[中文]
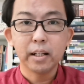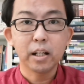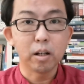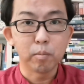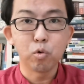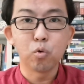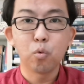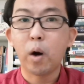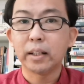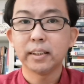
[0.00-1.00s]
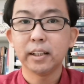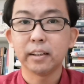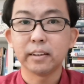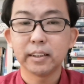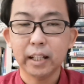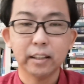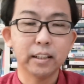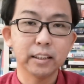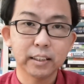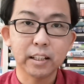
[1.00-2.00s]
渴慕完成上
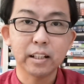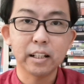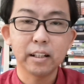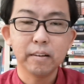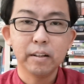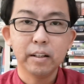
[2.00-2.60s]
帝的心意。